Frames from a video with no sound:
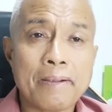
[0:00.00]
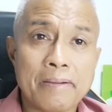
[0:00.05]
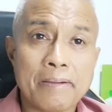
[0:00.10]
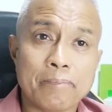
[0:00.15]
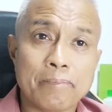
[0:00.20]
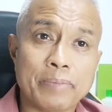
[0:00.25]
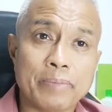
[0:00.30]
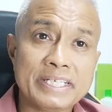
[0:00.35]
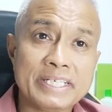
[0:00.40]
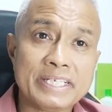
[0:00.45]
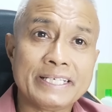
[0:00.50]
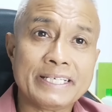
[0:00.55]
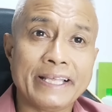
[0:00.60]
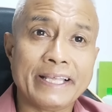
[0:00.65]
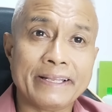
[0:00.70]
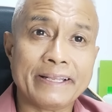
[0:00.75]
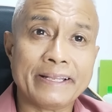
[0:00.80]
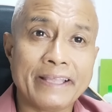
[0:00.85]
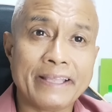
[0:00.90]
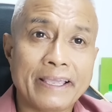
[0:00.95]

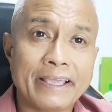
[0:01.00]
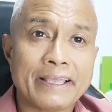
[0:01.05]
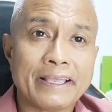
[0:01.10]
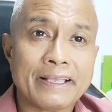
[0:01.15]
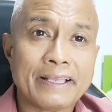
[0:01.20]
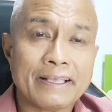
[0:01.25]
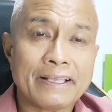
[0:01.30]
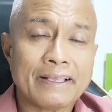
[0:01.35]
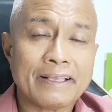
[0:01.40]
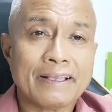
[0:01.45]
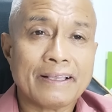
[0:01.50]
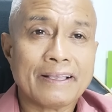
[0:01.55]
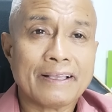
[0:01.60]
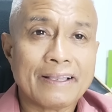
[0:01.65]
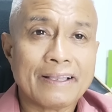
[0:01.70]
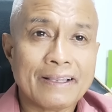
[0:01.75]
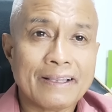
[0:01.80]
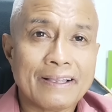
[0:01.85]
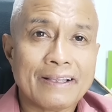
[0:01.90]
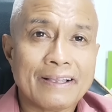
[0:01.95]
presidente.
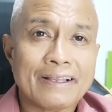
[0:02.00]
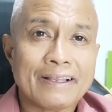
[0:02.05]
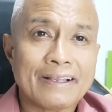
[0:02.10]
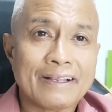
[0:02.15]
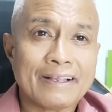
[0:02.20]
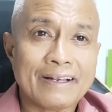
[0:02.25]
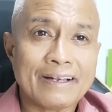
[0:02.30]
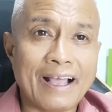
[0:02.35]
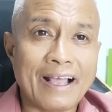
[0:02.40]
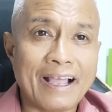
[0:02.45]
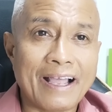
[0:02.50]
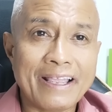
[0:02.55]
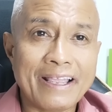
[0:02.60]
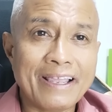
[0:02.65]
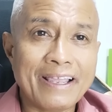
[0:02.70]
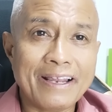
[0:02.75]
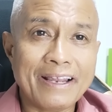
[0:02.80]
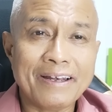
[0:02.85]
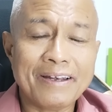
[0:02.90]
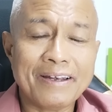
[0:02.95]

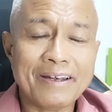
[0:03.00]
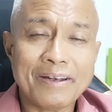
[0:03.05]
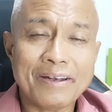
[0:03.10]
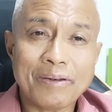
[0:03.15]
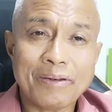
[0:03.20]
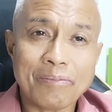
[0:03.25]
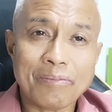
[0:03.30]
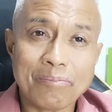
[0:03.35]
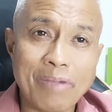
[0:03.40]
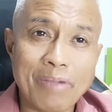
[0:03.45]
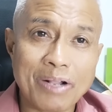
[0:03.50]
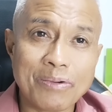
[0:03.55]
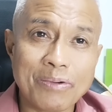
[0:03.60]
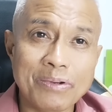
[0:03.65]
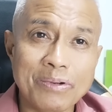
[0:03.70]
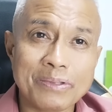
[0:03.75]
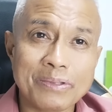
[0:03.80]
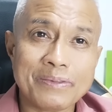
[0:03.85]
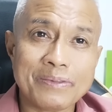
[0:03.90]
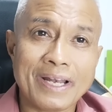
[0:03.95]
Dahil
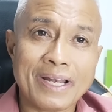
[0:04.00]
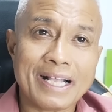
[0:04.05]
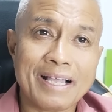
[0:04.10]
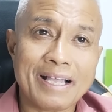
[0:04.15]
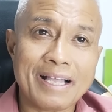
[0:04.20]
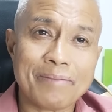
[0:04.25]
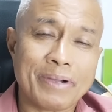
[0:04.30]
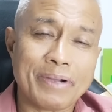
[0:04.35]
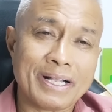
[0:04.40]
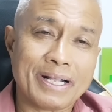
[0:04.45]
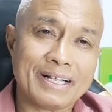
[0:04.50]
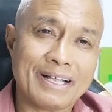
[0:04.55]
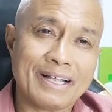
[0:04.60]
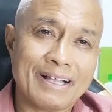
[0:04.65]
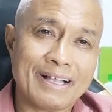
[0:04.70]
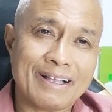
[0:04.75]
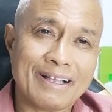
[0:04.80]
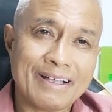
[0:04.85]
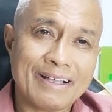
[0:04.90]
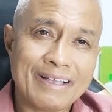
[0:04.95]
magulo talaga pag
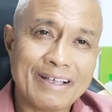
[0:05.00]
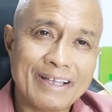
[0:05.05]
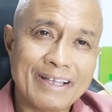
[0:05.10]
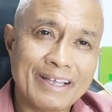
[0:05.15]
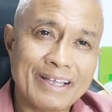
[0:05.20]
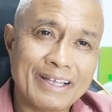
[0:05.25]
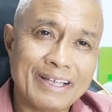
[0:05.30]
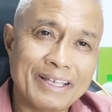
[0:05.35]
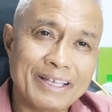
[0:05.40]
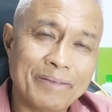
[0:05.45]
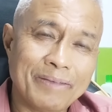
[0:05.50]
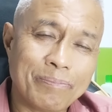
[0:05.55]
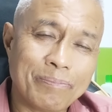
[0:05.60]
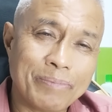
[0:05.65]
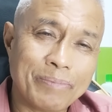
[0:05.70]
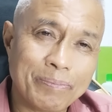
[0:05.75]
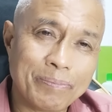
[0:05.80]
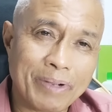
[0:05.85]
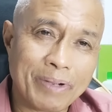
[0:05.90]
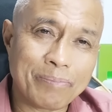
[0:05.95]
uh,
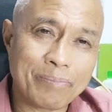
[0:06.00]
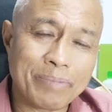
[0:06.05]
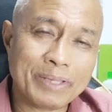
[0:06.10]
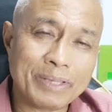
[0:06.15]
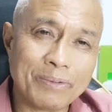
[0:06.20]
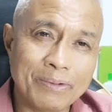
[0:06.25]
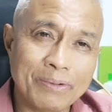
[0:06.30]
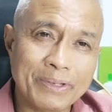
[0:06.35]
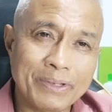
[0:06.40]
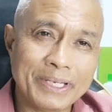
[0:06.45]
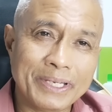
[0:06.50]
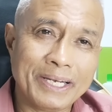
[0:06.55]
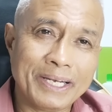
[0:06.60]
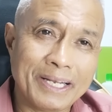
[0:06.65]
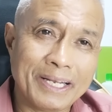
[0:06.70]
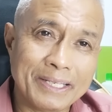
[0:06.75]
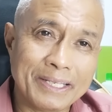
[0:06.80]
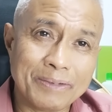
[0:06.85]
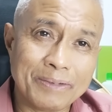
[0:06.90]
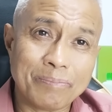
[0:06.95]
ipagpatuloy
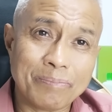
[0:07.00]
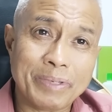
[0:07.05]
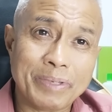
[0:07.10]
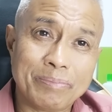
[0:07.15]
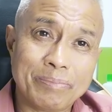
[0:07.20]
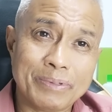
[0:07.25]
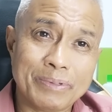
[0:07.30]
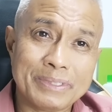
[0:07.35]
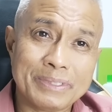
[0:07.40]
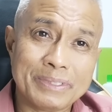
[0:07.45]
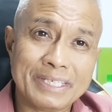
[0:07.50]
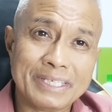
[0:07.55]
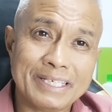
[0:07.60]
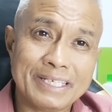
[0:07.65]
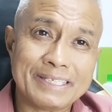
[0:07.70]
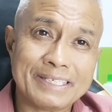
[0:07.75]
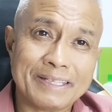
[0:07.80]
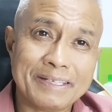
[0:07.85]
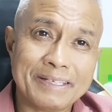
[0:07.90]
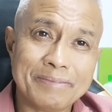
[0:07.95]
nila yung People's
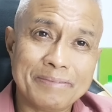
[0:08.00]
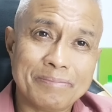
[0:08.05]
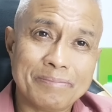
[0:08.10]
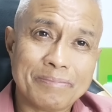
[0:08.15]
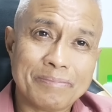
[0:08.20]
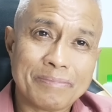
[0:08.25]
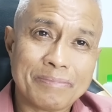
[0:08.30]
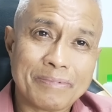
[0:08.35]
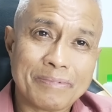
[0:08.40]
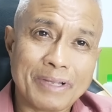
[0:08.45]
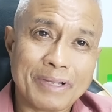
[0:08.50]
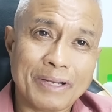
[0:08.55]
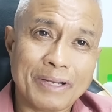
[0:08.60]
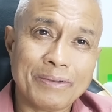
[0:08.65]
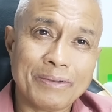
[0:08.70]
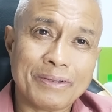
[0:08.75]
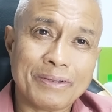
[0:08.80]
Initiative. Kalo,